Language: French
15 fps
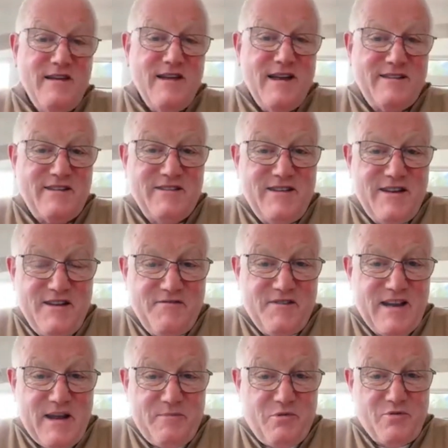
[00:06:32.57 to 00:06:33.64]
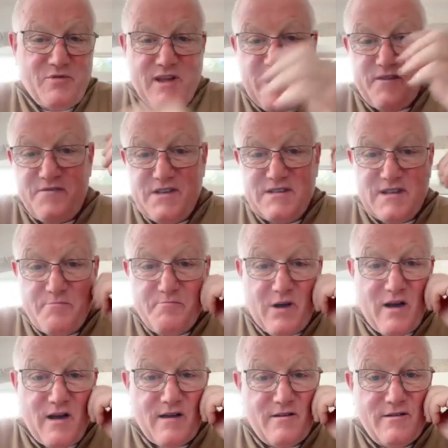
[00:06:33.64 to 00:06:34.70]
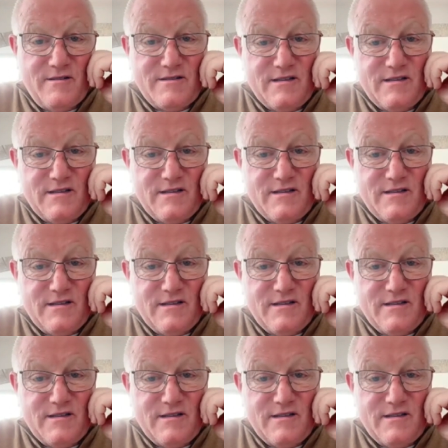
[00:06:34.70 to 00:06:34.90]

Être délivré de la pornographie, c'est pas euh,